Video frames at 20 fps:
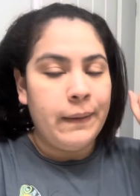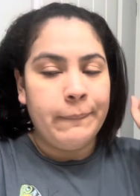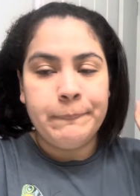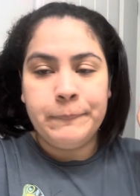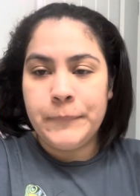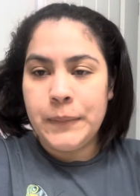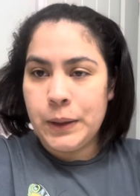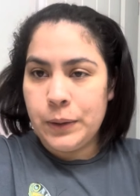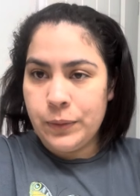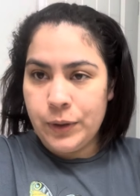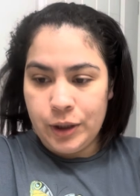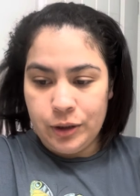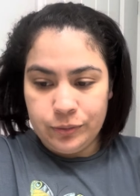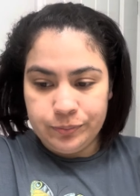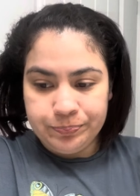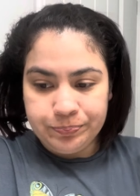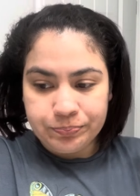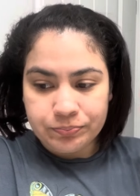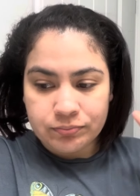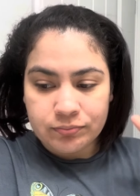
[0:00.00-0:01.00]
Pero bueno,
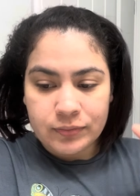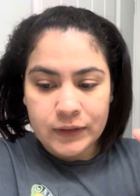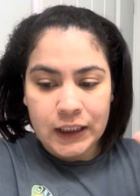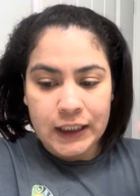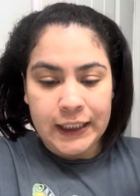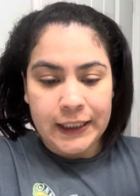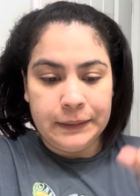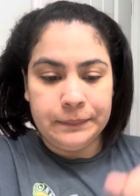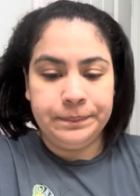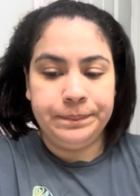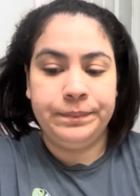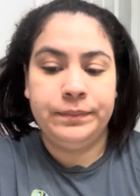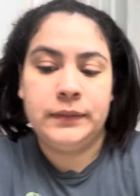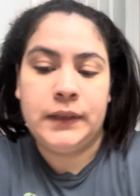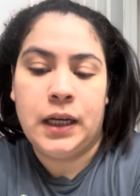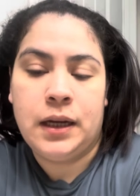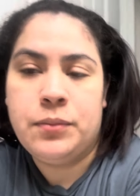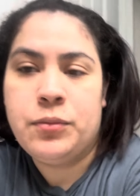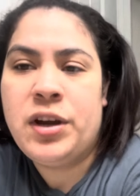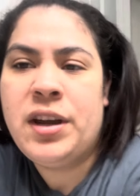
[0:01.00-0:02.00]

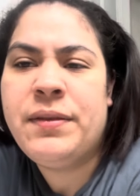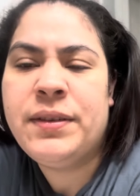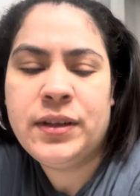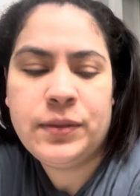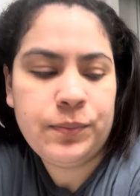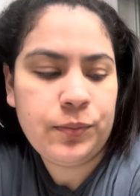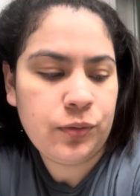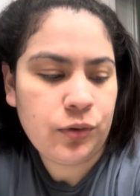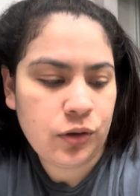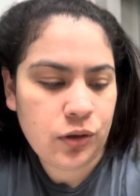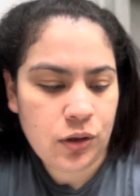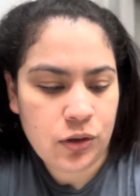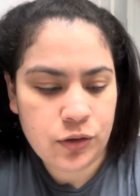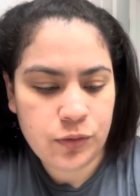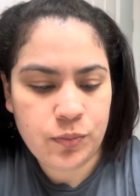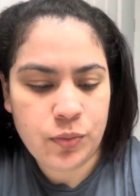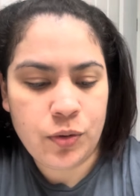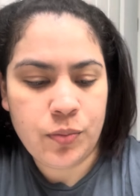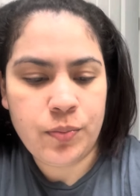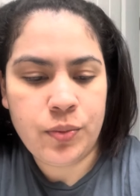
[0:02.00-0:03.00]
voy a ver dónde los
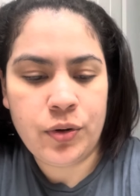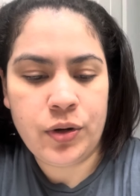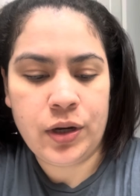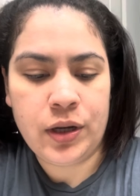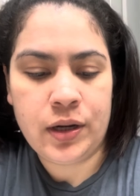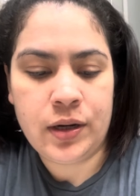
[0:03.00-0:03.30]
puedo poner.